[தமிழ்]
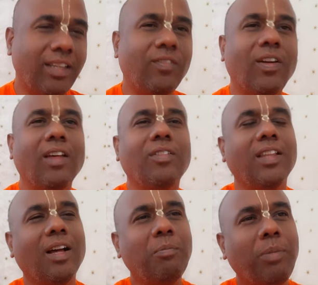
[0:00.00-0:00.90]

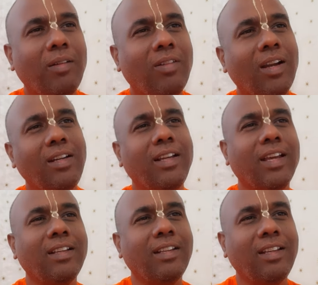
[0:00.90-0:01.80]
இவ்வளவுதான்ப்பா
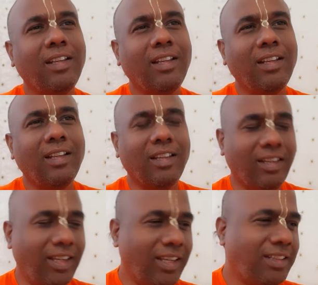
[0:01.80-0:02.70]
வாழ்க்கை
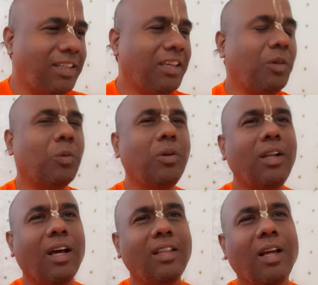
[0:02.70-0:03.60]
நேற்றுக்கு
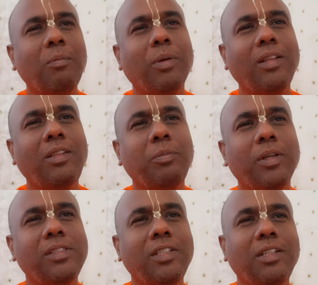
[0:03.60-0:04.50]
ஒன்றாதான் பார்த்து
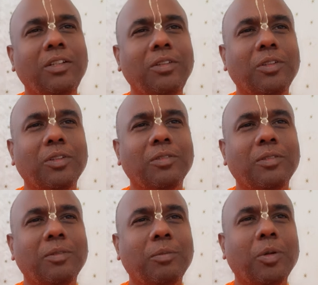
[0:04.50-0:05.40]
பேசிக்கிட்டு இருந்தோம்
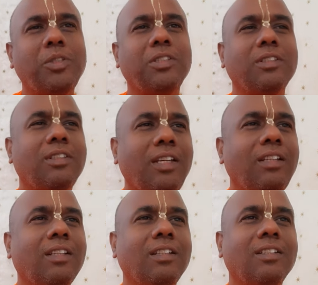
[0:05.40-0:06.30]
போச்சு
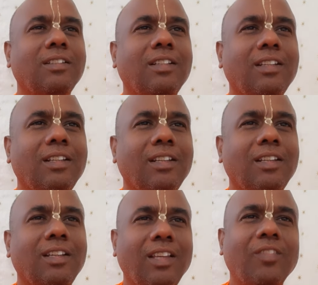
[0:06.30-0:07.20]
தீர்ந்தது
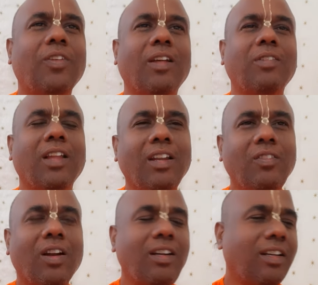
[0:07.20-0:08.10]
இவ்வளவுதான்
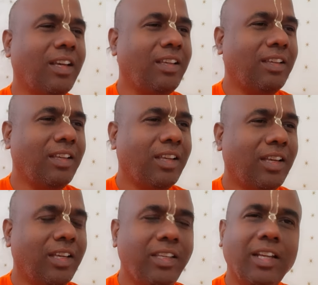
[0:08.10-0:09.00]
வாழ்க்கை
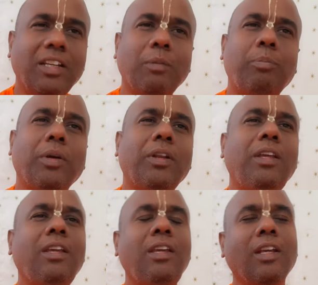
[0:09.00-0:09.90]
என்று
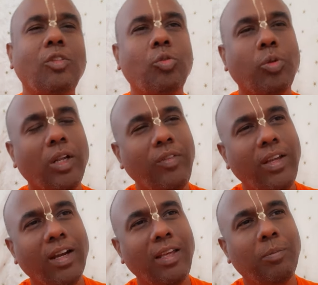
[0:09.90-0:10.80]
பெரிய
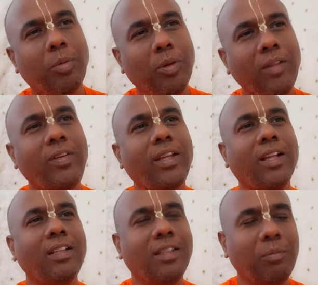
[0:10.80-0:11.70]
துறவிகளைப் போல
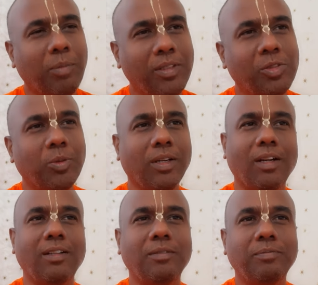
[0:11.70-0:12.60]
வேதாந்தம் பேசுவார்கள்